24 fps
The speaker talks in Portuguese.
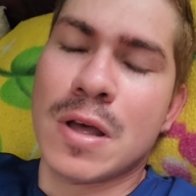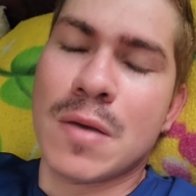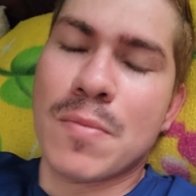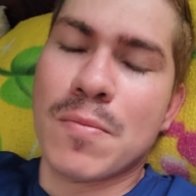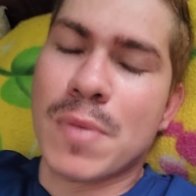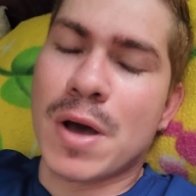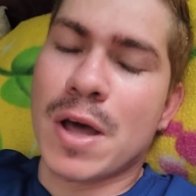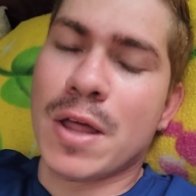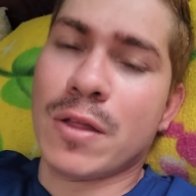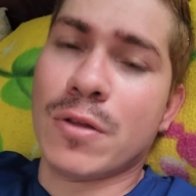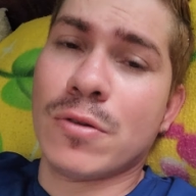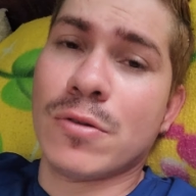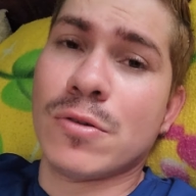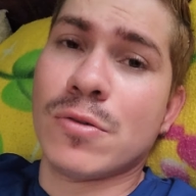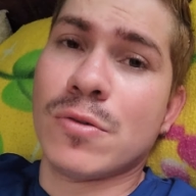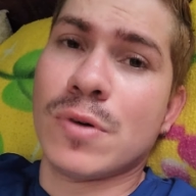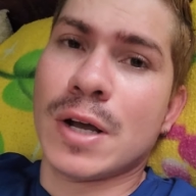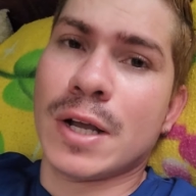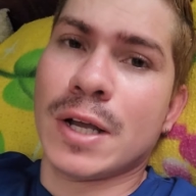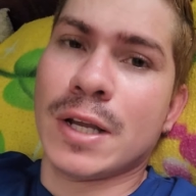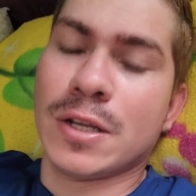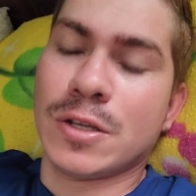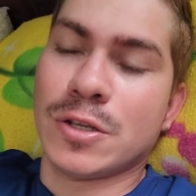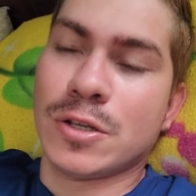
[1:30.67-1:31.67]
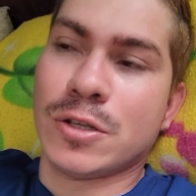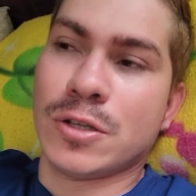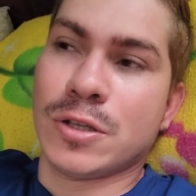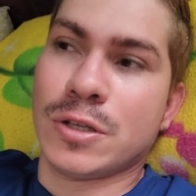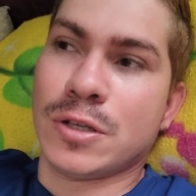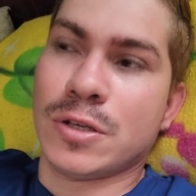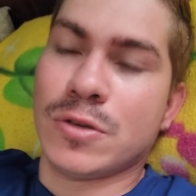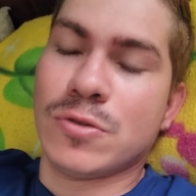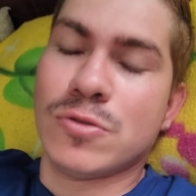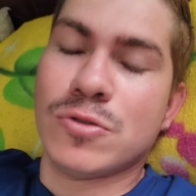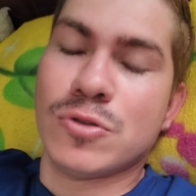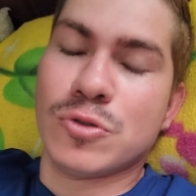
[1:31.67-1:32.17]
Mas eu acredito
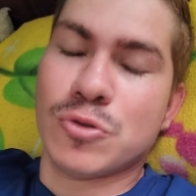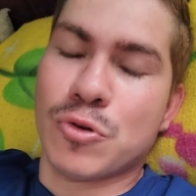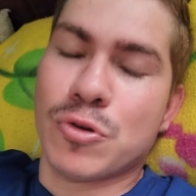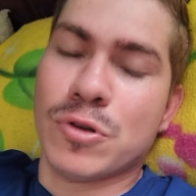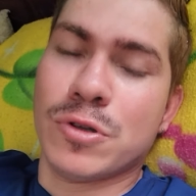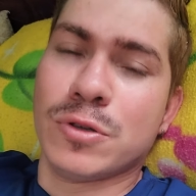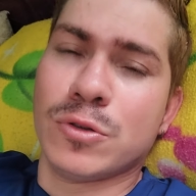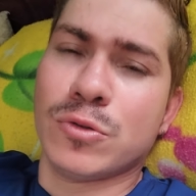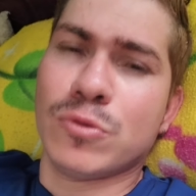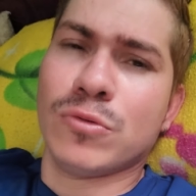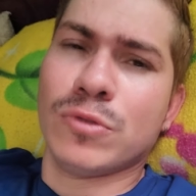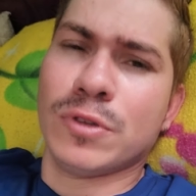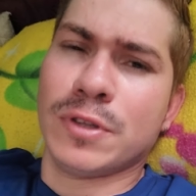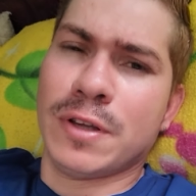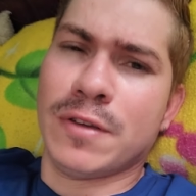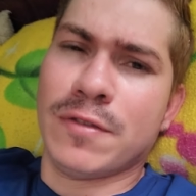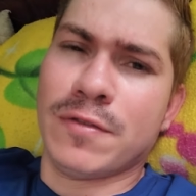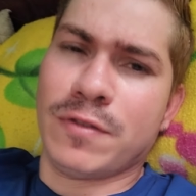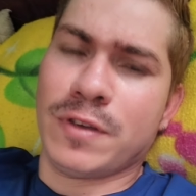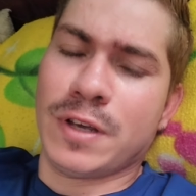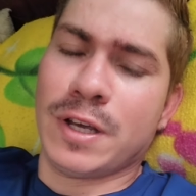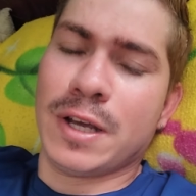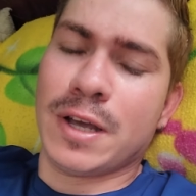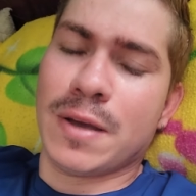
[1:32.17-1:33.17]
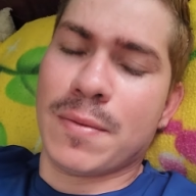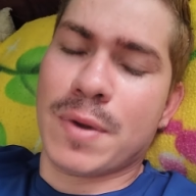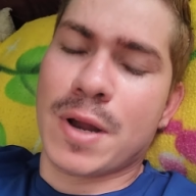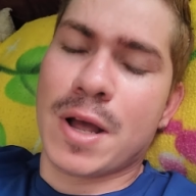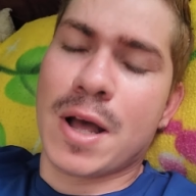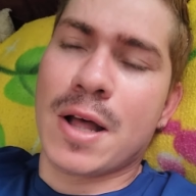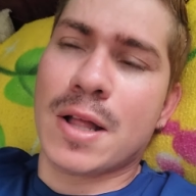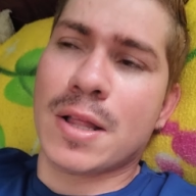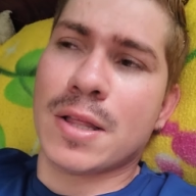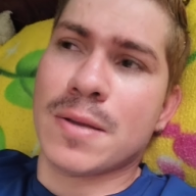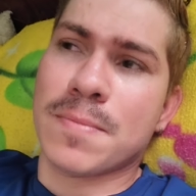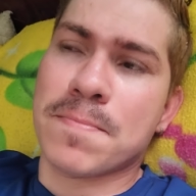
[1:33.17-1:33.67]
que os sonhos com TV
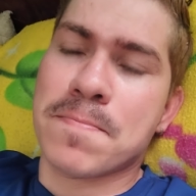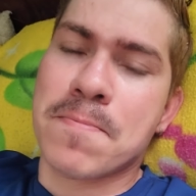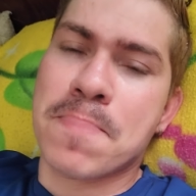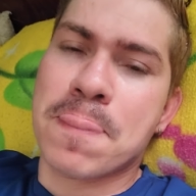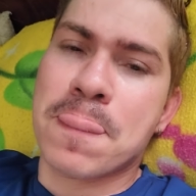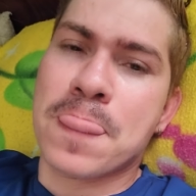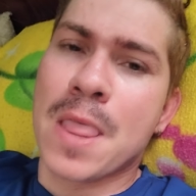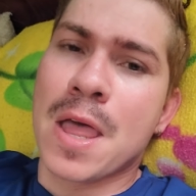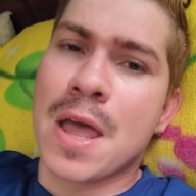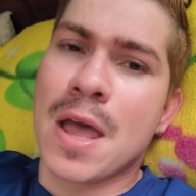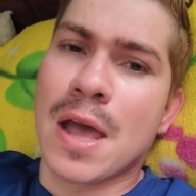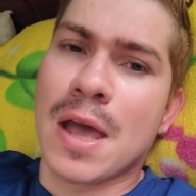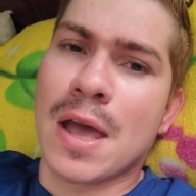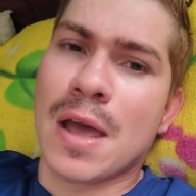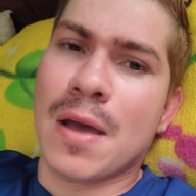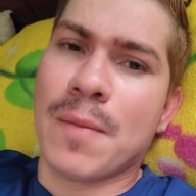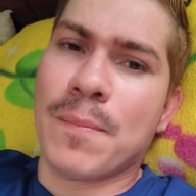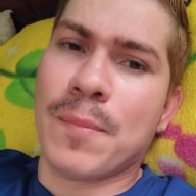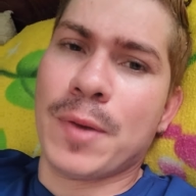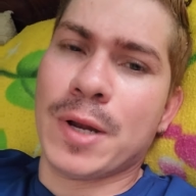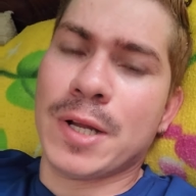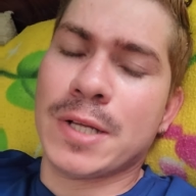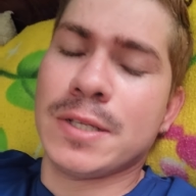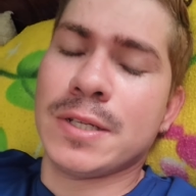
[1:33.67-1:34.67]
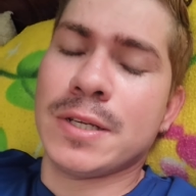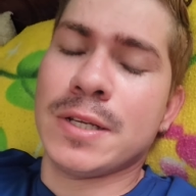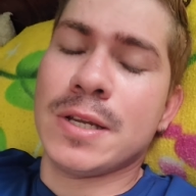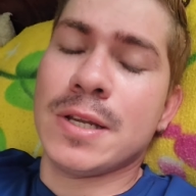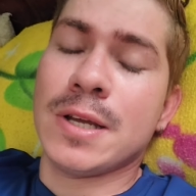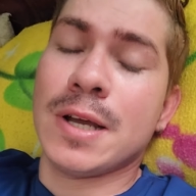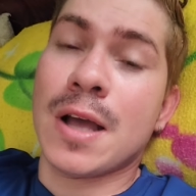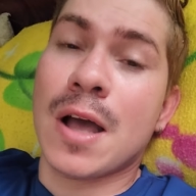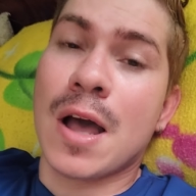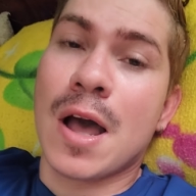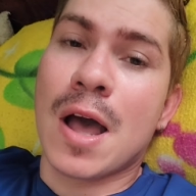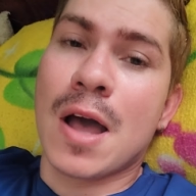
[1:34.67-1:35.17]
quebrada é, parece que
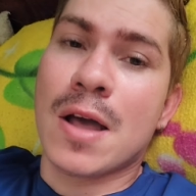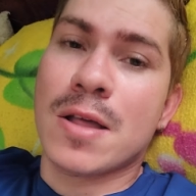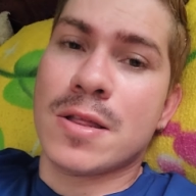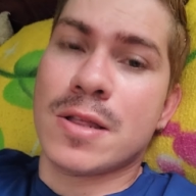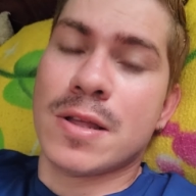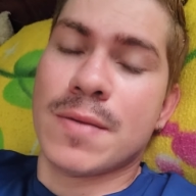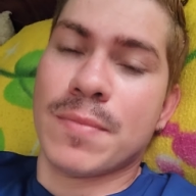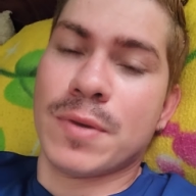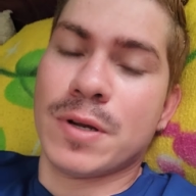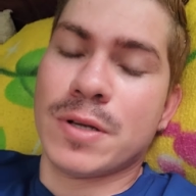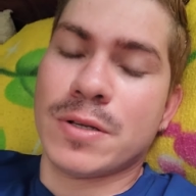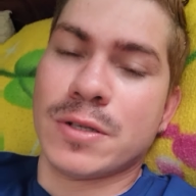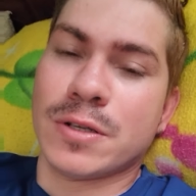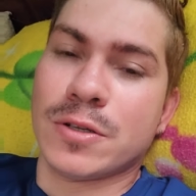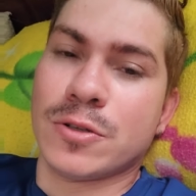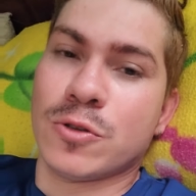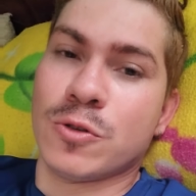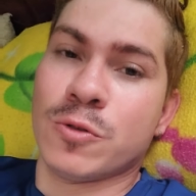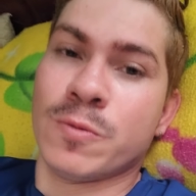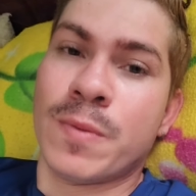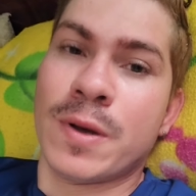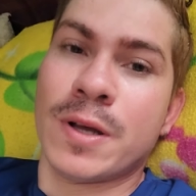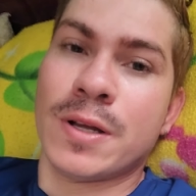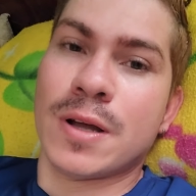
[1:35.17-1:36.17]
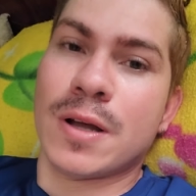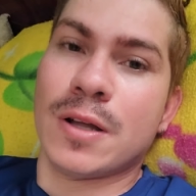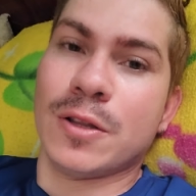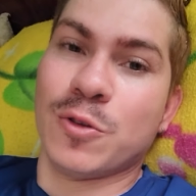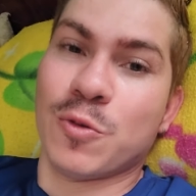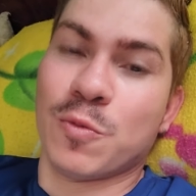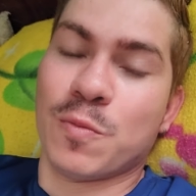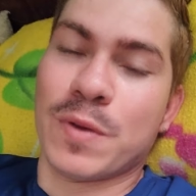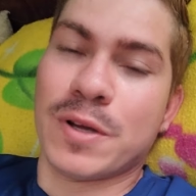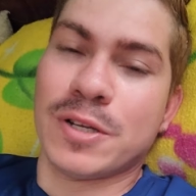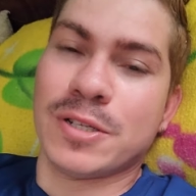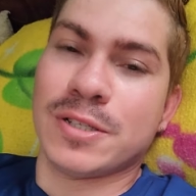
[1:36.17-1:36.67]
liga às lembranças do,
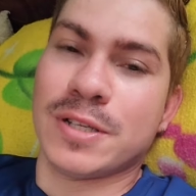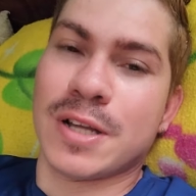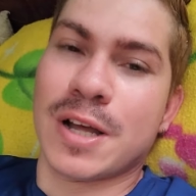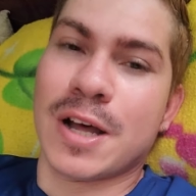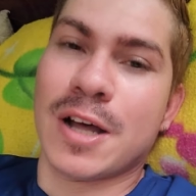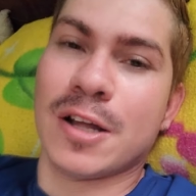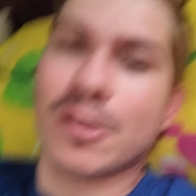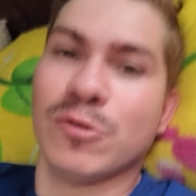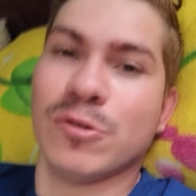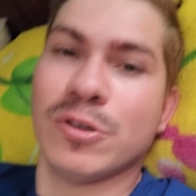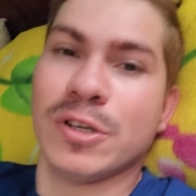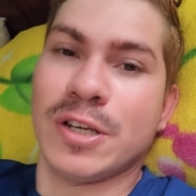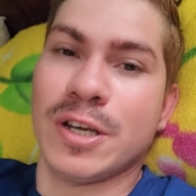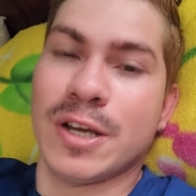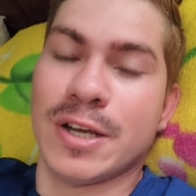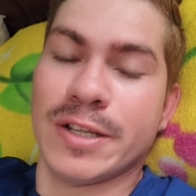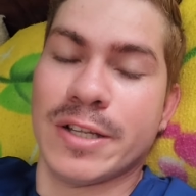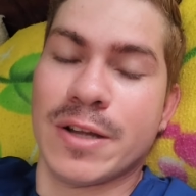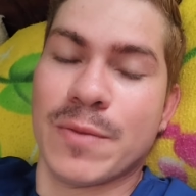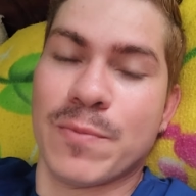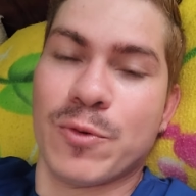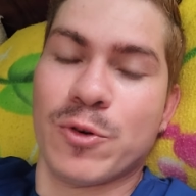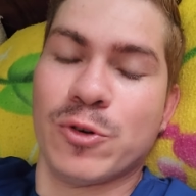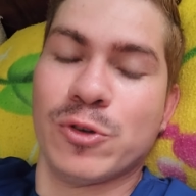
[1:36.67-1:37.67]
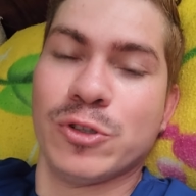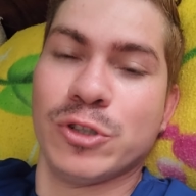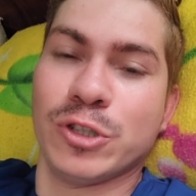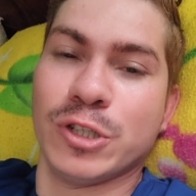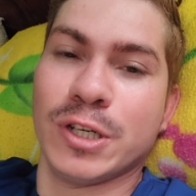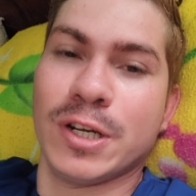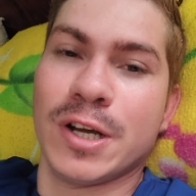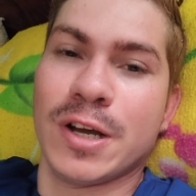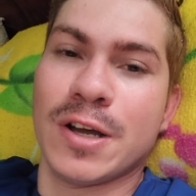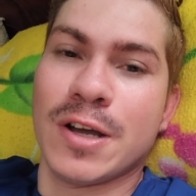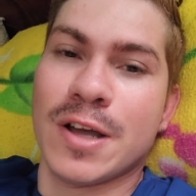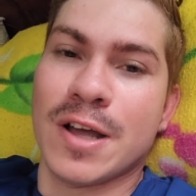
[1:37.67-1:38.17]
do passado que ainda
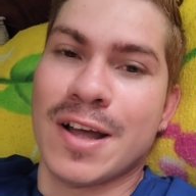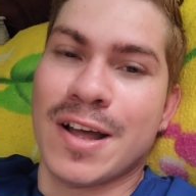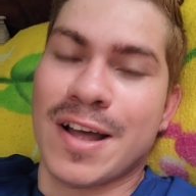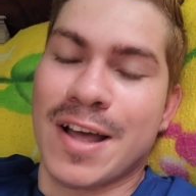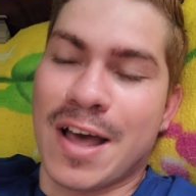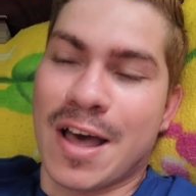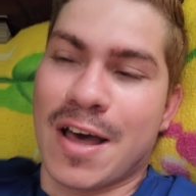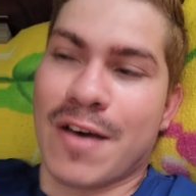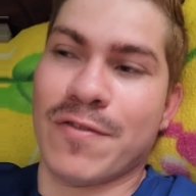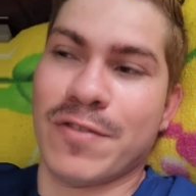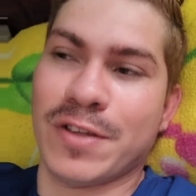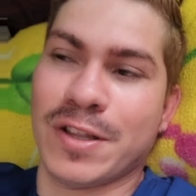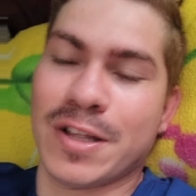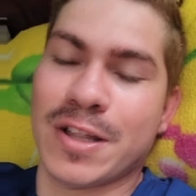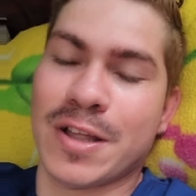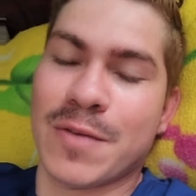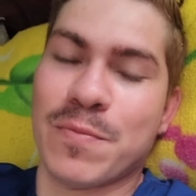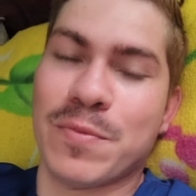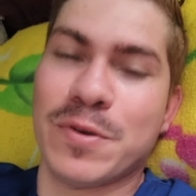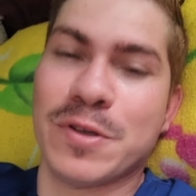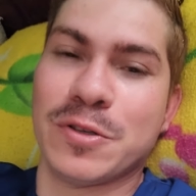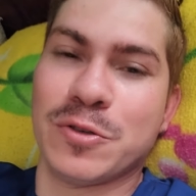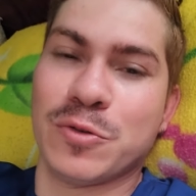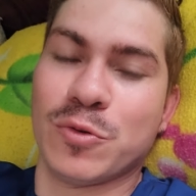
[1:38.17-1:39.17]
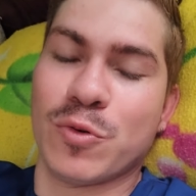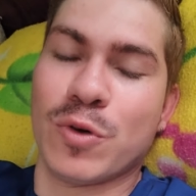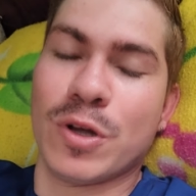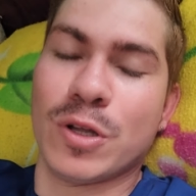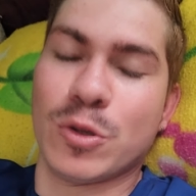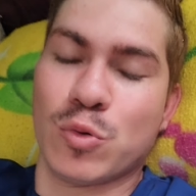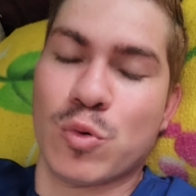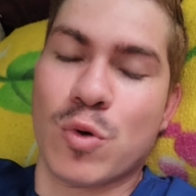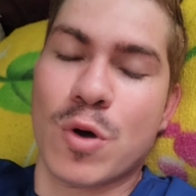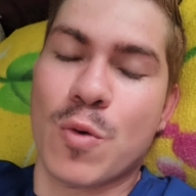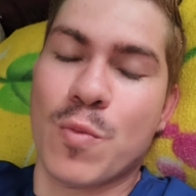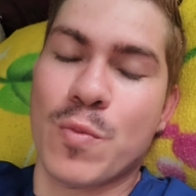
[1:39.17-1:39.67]
prejudica a vida da pessoa
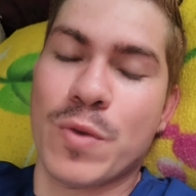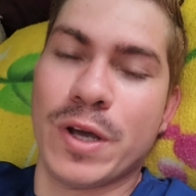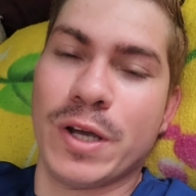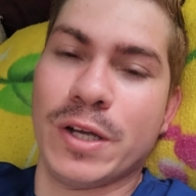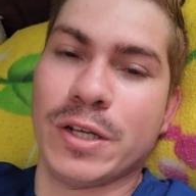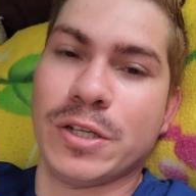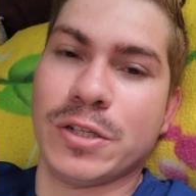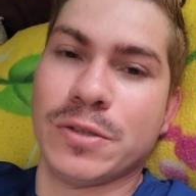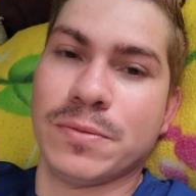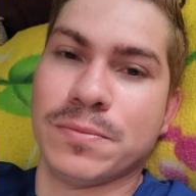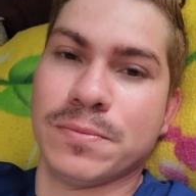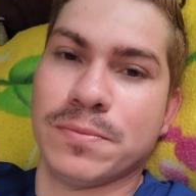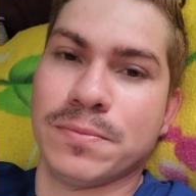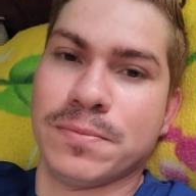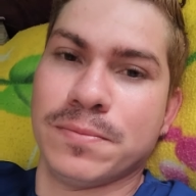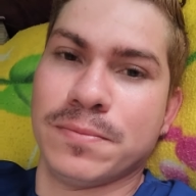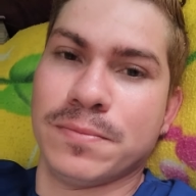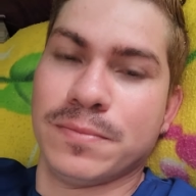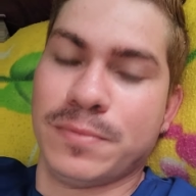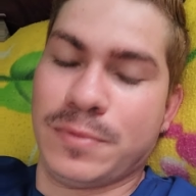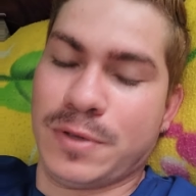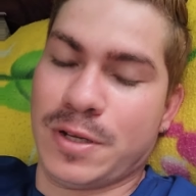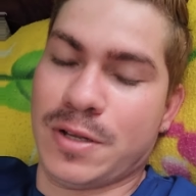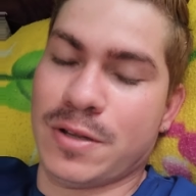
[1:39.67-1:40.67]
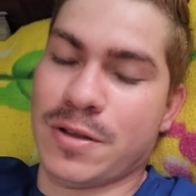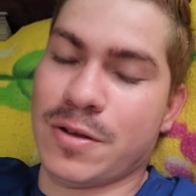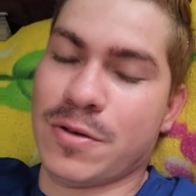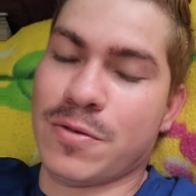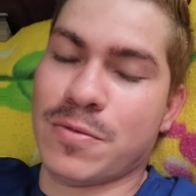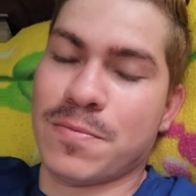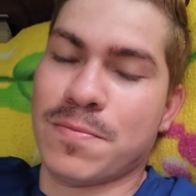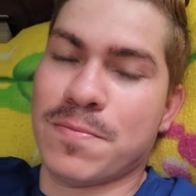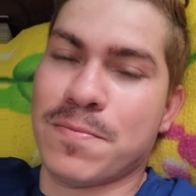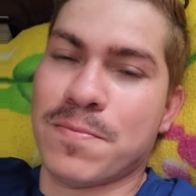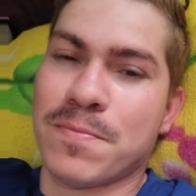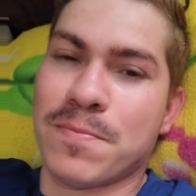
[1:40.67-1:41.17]
atualmente, entendeu?